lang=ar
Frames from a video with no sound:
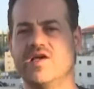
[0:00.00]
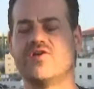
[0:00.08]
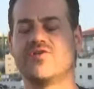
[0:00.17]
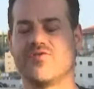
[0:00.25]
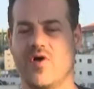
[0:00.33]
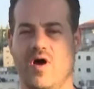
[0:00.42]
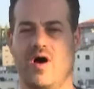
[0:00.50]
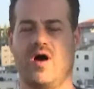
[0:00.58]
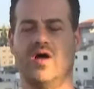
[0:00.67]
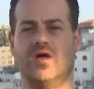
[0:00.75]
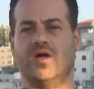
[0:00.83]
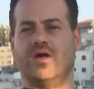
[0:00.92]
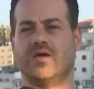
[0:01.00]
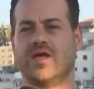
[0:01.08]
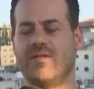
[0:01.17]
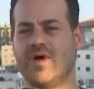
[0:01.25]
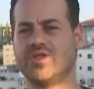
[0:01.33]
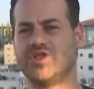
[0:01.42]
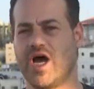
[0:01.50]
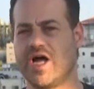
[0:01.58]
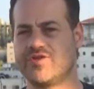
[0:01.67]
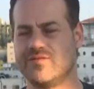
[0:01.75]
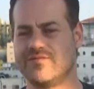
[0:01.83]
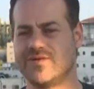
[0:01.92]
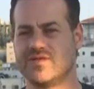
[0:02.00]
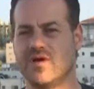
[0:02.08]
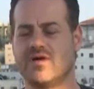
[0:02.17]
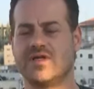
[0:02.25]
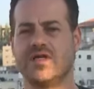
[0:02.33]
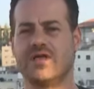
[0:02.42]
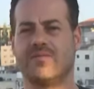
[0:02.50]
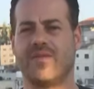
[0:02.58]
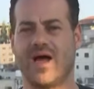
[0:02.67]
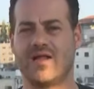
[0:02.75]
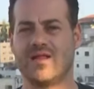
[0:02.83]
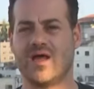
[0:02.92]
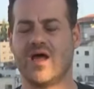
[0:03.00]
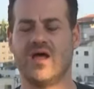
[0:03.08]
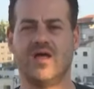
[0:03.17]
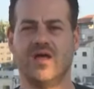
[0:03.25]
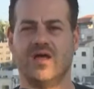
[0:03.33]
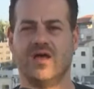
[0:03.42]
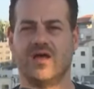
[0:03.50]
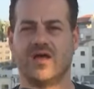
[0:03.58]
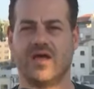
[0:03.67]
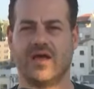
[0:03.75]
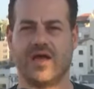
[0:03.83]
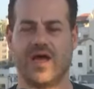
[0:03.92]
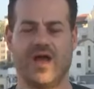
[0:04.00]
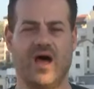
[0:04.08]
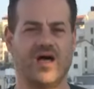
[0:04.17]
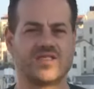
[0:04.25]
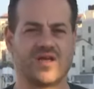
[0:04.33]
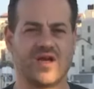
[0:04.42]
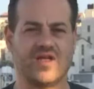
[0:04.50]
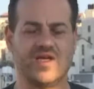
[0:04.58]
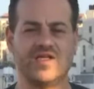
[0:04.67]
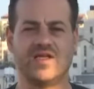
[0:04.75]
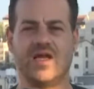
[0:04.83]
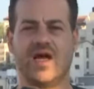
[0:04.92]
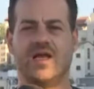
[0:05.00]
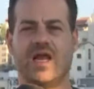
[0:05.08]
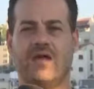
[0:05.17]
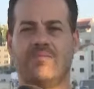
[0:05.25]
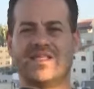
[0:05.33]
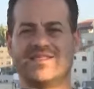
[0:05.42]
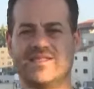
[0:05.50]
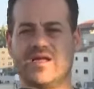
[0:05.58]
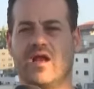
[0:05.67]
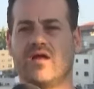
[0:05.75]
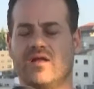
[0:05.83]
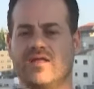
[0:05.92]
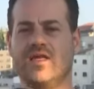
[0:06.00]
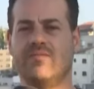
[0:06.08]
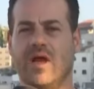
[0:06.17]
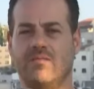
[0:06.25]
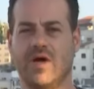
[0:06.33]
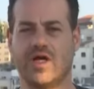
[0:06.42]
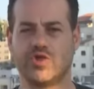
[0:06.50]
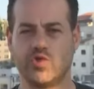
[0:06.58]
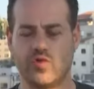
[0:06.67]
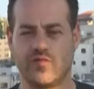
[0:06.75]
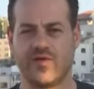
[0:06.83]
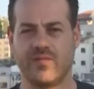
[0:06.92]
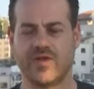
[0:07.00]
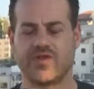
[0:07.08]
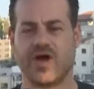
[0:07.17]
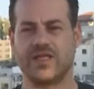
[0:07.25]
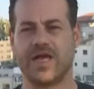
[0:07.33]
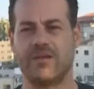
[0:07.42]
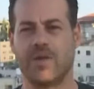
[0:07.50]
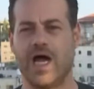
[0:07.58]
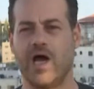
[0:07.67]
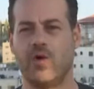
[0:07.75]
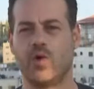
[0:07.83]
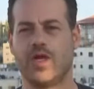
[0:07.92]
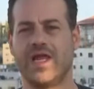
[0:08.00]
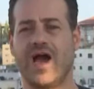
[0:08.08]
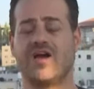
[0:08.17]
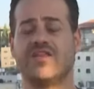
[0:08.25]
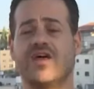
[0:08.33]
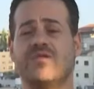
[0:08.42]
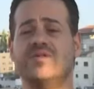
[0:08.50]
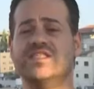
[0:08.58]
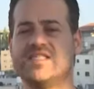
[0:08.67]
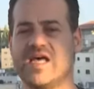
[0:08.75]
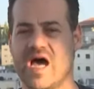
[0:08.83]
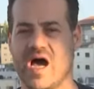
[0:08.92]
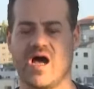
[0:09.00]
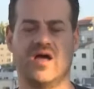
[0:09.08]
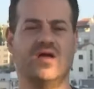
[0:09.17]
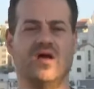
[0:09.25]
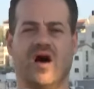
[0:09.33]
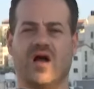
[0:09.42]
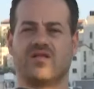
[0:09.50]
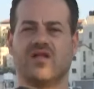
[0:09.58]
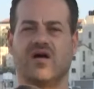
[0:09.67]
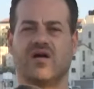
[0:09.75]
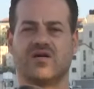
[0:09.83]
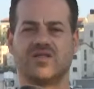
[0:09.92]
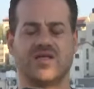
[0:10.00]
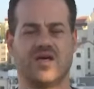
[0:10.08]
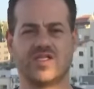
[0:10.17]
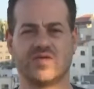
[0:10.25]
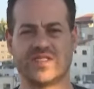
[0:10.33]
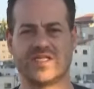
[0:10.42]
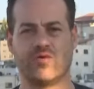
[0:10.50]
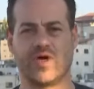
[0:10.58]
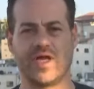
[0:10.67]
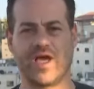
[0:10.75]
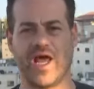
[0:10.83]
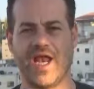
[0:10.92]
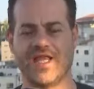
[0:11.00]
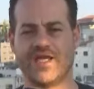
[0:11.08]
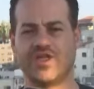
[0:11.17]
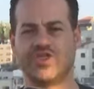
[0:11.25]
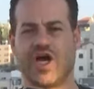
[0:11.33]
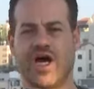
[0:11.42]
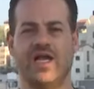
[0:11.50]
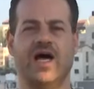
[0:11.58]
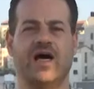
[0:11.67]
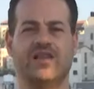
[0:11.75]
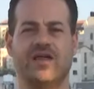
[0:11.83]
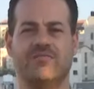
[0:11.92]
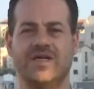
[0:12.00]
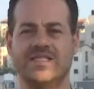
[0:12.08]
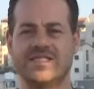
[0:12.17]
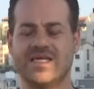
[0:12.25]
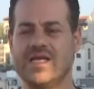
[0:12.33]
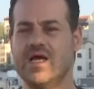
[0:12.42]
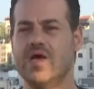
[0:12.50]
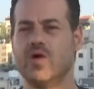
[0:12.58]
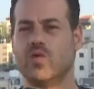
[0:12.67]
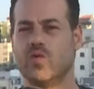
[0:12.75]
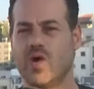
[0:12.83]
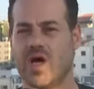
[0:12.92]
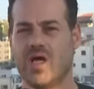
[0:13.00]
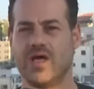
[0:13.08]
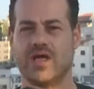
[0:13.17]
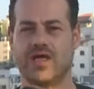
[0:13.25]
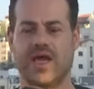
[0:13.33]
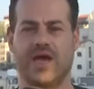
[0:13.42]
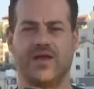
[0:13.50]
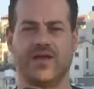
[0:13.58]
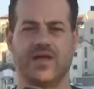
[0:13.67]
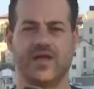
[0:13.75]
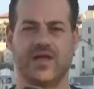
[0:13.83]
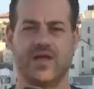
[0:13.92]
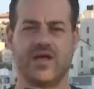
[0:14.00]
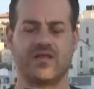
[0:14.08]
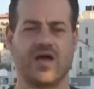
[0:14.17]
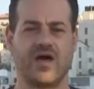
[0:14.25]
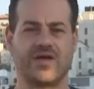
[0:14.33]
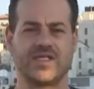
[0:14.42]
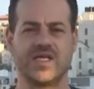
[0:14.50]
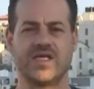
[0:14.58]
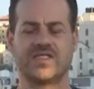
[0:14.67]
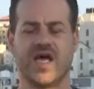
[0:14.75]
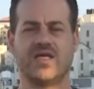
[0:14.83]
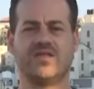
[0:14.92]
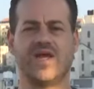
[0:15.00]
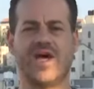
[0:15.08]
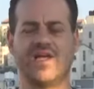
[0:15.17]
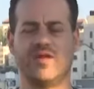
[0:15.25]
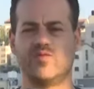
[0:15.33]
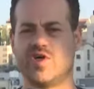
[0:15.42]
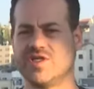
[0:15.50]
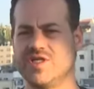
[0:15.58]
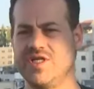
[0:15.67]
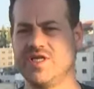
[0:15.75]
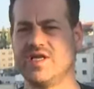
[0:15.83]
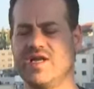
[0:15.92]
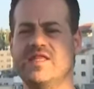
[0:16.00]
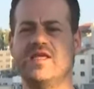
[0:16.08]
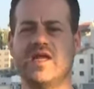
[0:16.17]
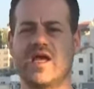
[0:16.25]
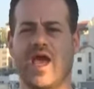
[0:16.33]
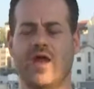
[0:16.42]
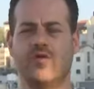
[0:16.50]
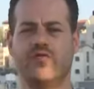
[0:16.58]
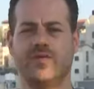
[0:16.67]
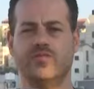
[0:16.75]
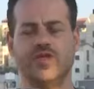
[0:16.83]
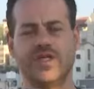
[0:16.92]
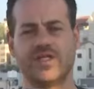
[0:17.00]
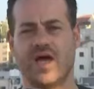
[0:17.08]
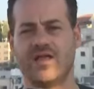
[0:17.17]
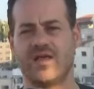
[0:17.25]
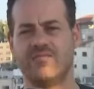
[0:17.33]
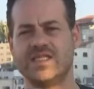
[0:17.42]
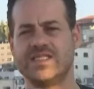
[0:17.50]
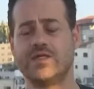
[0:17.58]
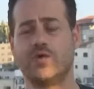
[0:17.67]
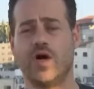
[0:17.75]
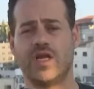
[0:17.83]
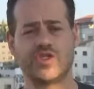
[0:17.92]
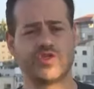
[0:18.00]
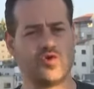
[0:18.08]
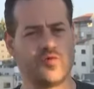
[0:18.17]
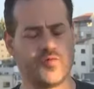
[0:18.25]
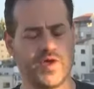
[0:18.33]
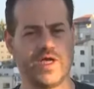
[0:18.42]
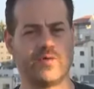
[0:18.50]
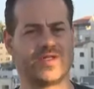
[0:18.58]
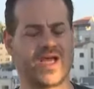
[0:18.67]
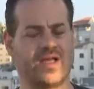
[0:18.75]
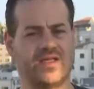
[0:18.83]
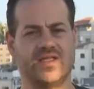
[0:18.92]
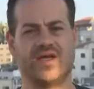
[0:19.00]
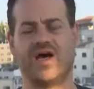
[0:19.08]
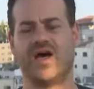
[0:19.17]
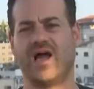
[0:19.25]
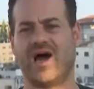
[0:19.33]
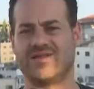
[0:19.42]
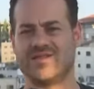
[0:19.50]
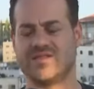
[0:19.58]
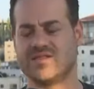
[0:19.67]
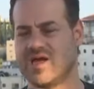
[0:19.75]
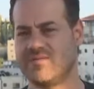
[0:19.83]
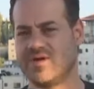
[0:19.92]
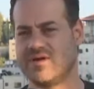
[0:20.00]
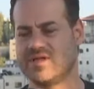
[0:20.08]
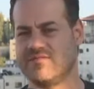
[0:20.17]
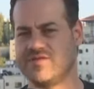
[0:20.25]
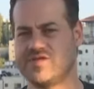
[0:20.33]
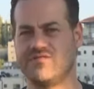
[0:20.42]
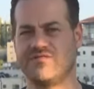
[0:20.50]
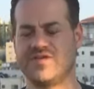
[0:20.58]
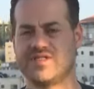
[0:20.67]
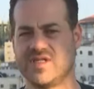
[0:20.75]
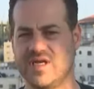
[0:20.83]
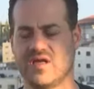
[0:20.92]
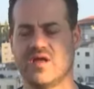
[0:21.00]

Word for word: ارتقى كما شاهدتم في التقرير بعد آه، آه، أن حاصر الاحتلال المنزل القديم المهجور في منطقة المحاور لأكثر من ساعة أطلق الرصاص وصواريخ الإنرجع على هذا المنزل ويعني آه، أطلق الرصاص أيضا على المواطنين الذين كانوا في محيط هذا المنزل وعلى الصحفيين وتحديدا على عدسة كاميرا تلفزيون فلسطين